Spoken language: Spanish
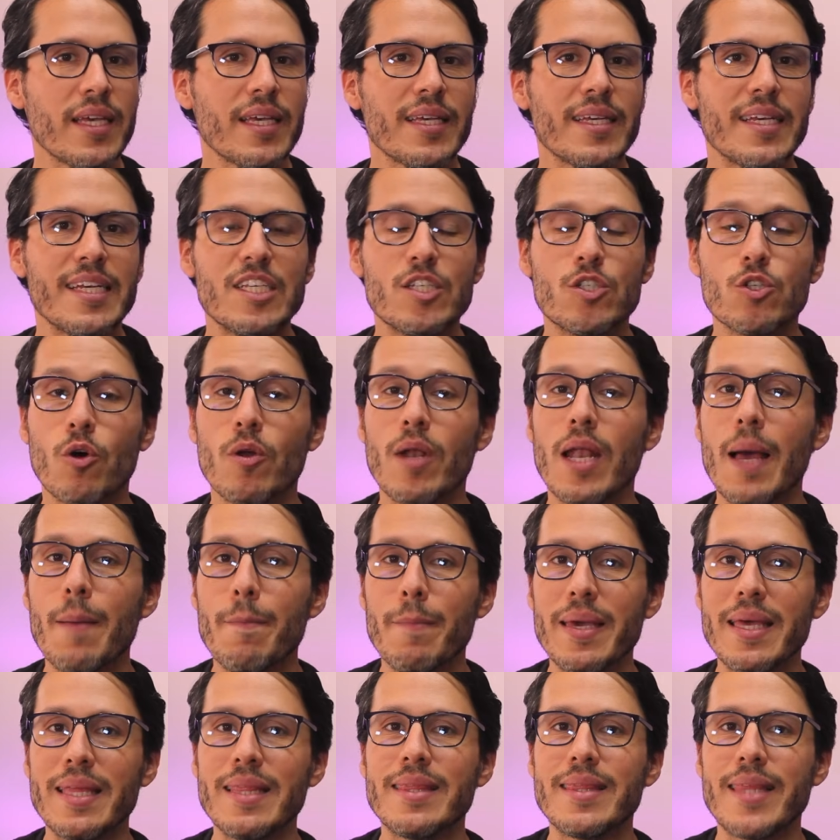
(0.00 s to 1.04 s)
y
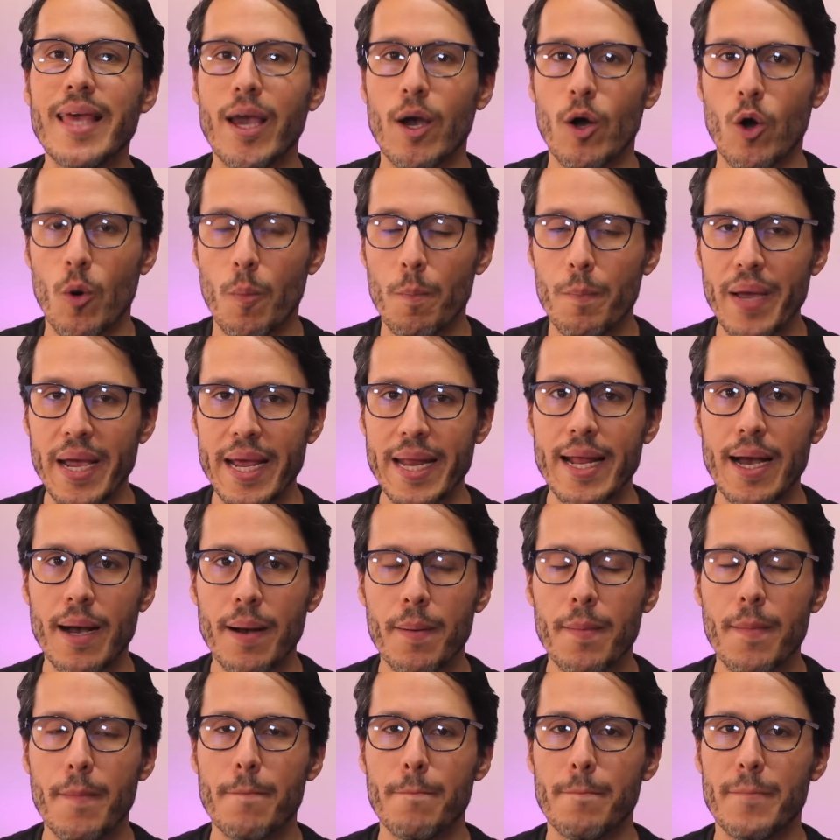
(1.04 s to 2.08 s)
solamente
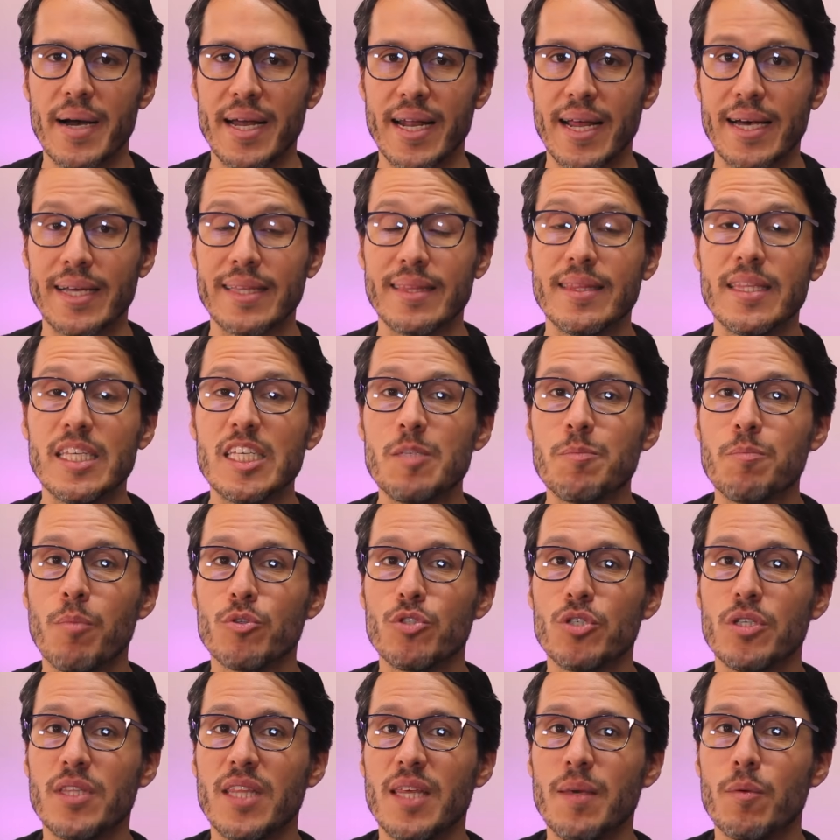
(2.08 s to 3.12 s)
opera para
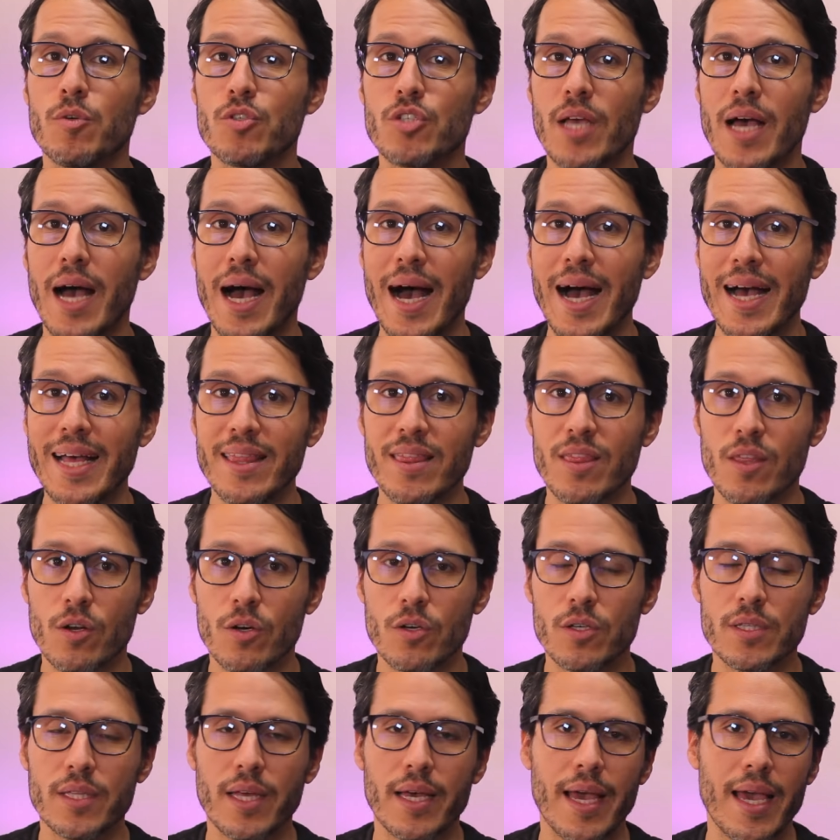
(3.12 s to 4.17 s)
dispositivos
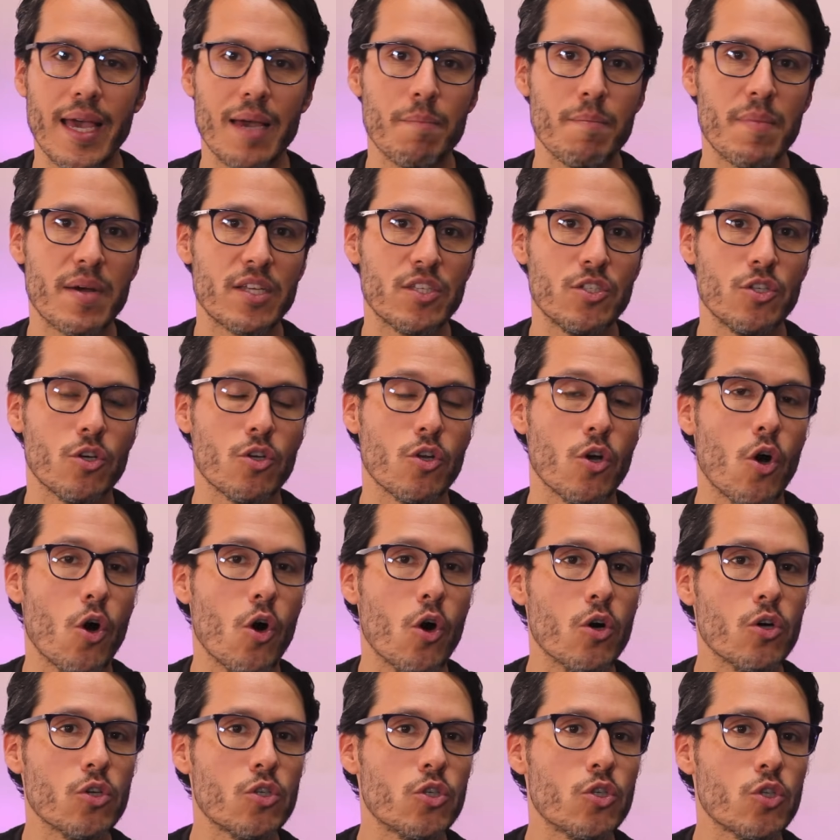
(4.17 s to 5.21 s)
Android en versión
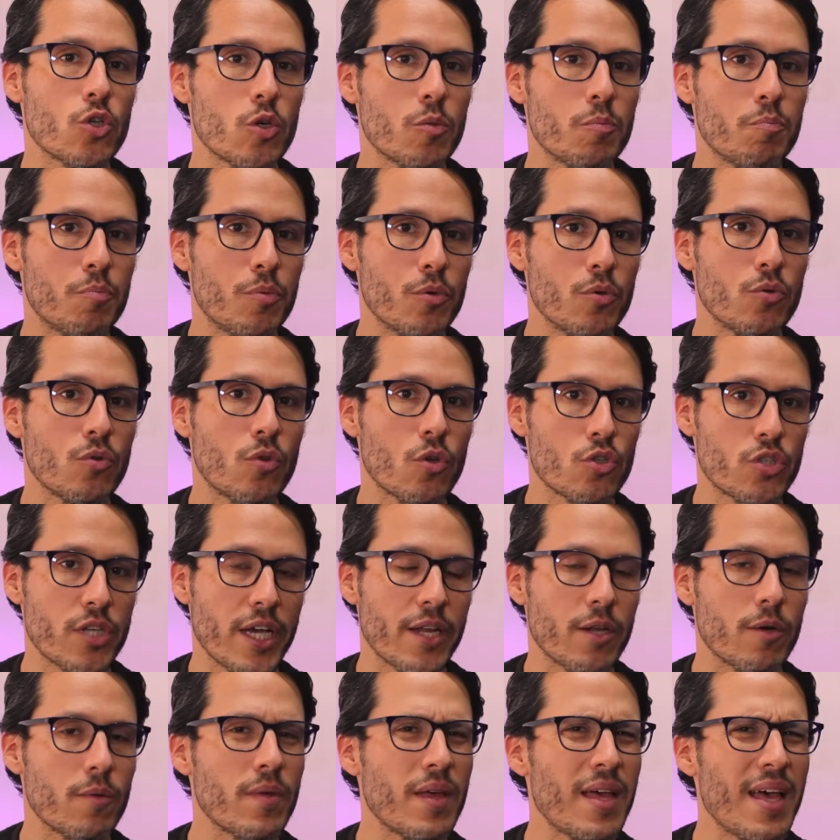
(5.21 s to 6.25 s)

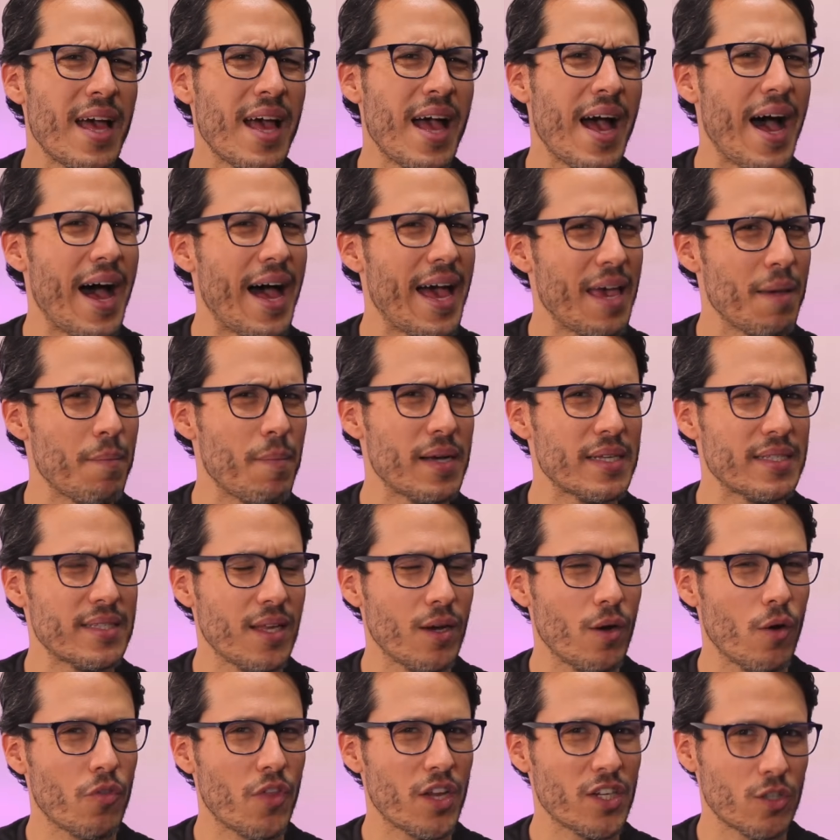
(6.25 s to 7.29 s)
8.0 además
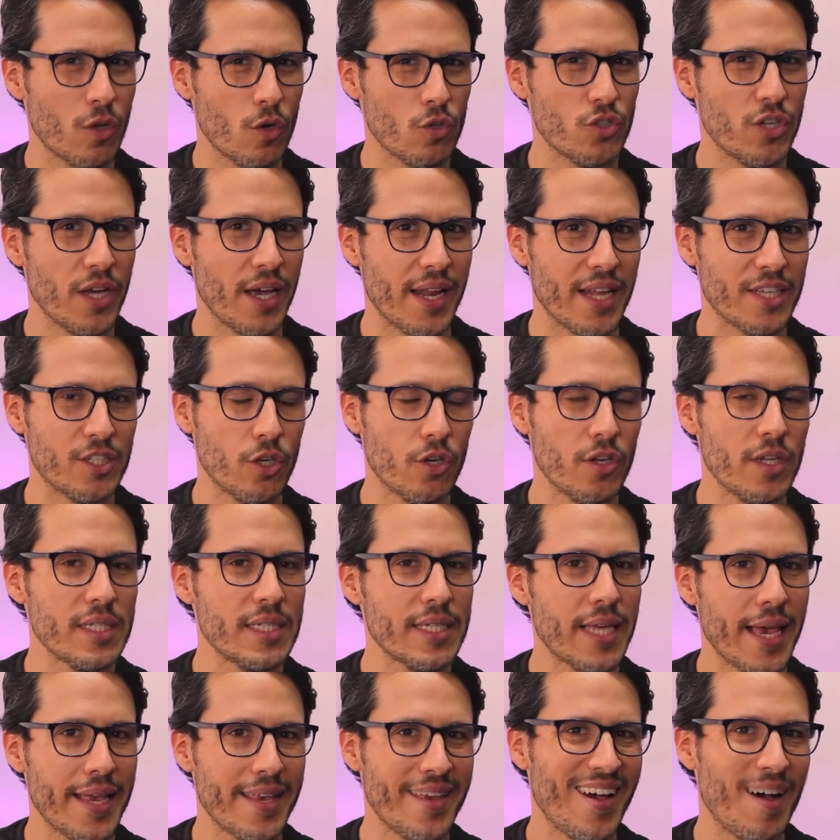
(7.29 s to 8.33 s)
de otras
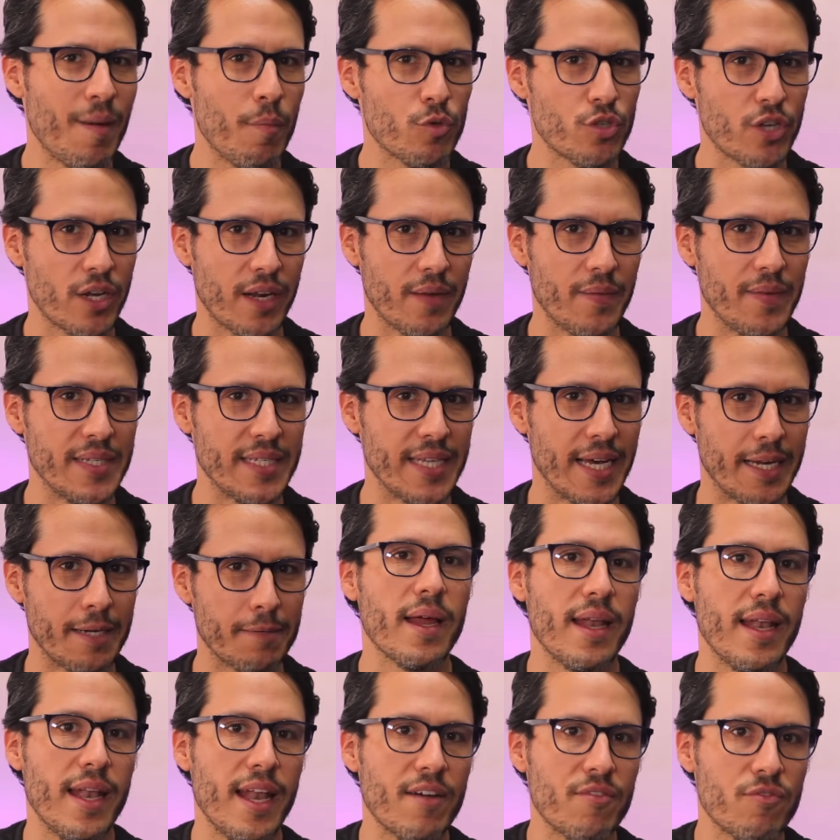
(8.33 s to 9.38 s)
consideraciones que ya vamos a revisar.
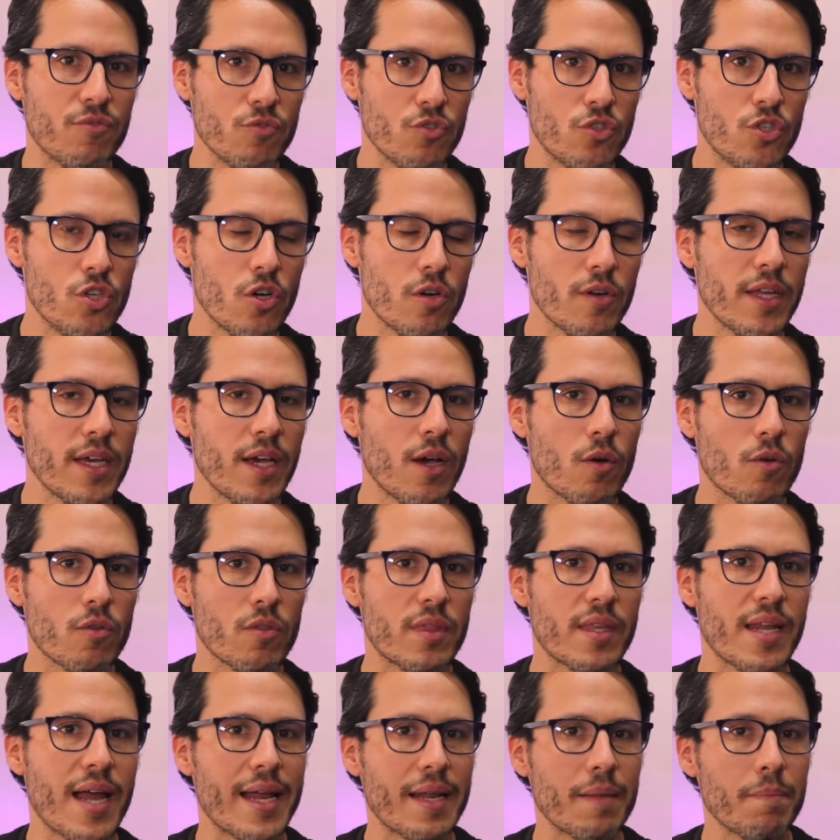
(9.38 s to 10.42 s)
La función
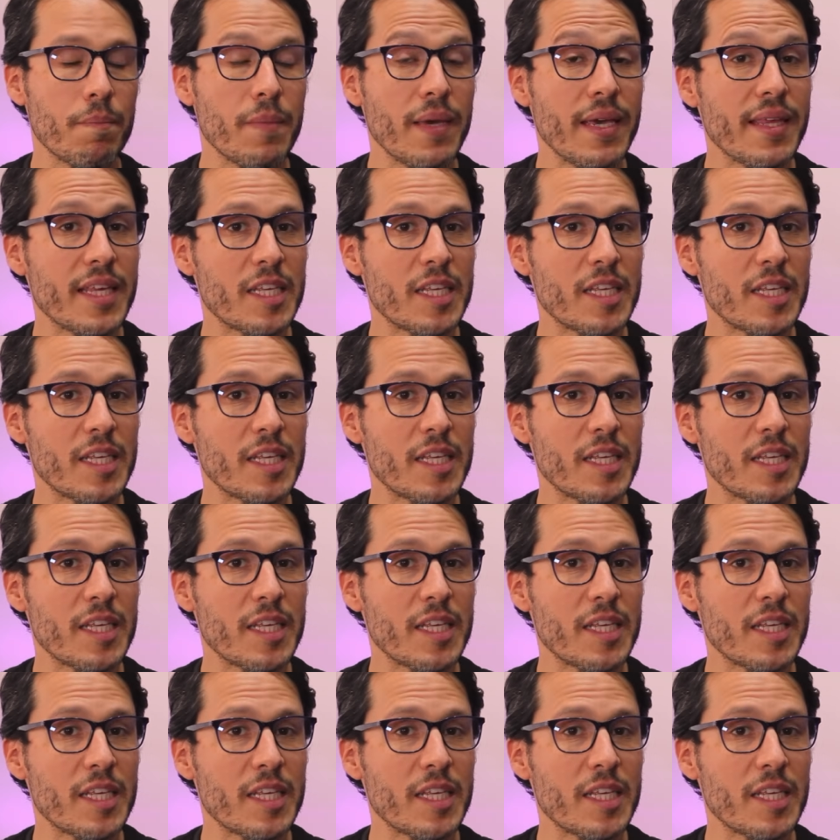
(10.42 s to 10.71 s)
encontrar mi